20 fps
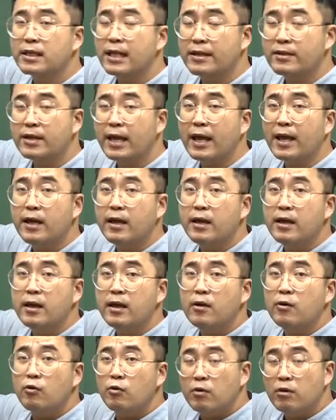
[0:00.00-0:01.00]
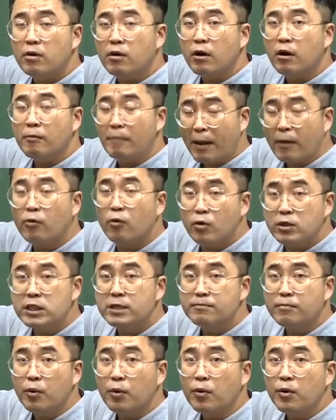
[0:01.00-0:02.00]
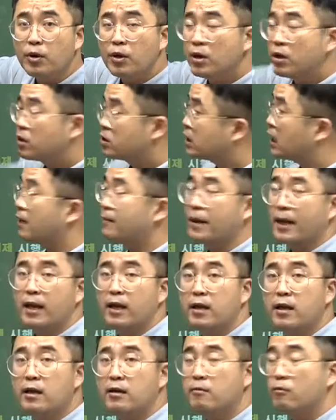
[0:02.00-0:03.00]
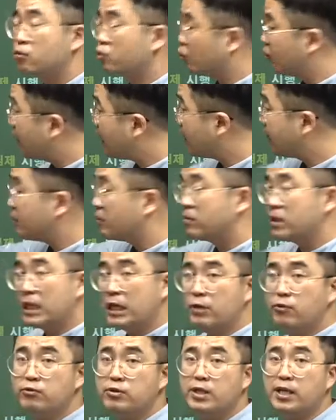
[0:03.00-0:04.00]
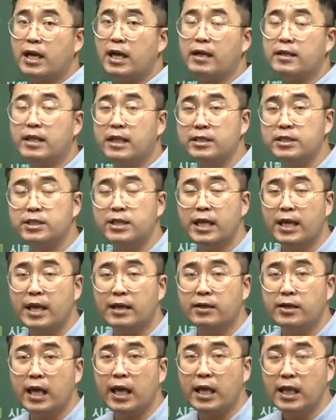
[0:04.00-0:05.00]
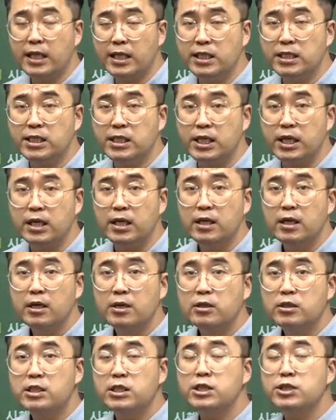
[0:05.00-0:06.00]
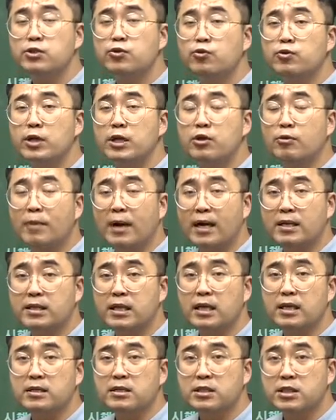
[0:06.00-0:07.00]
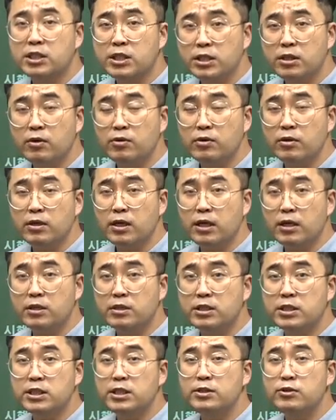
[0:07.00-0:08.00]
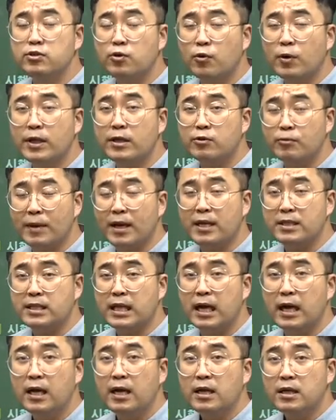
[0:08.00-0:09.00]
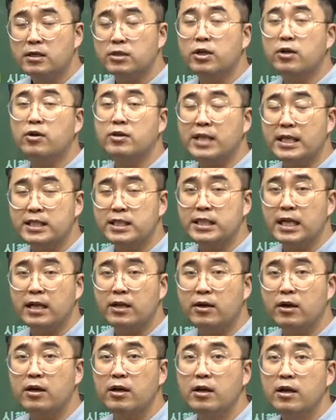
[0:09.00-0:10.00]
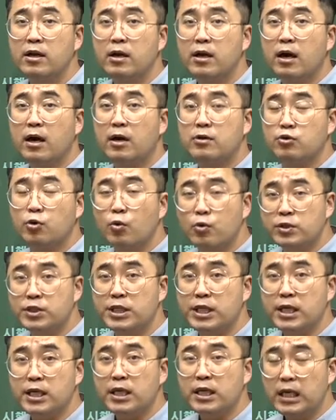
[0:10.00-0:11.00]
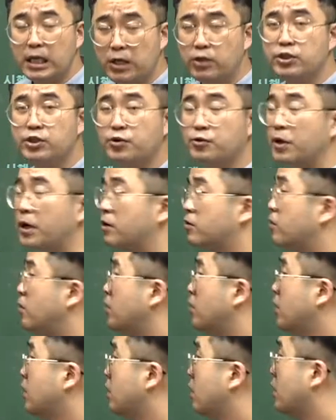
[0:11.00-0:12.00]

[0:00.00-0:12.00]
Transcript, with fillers: 내는 게 어, 백골징포 그 다음에 뭐 도망가면 이웃들에게 대신 얘기하는 게인증 친족들이 도망갔다 치, 친족이 도망갔다 그들 거 대신 내는 걸 어, 족징 이런 식으로 해갖고